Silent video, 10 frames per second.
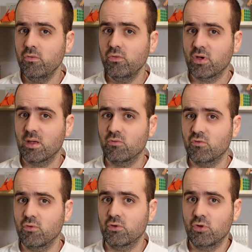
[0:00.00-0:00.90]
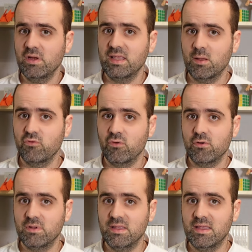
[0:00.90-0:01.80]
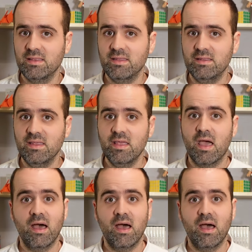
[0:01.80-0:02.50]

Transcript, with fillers: au fur et à mesure dans les capsules quotidiennes dédiées